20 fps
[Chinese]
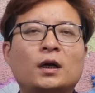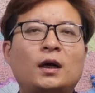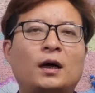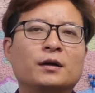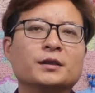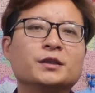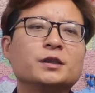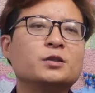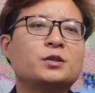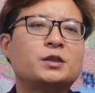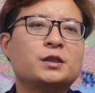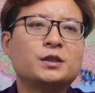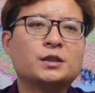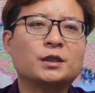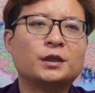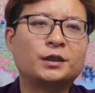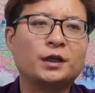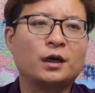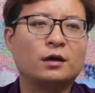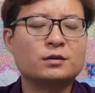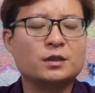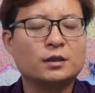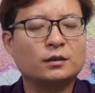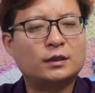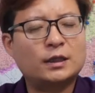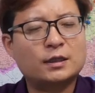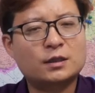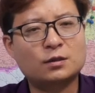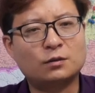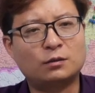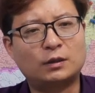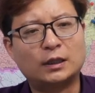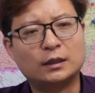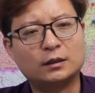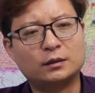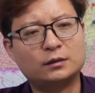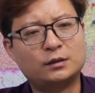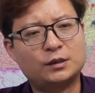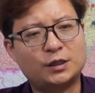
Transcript: 很好，已经进行了调整，但是的话，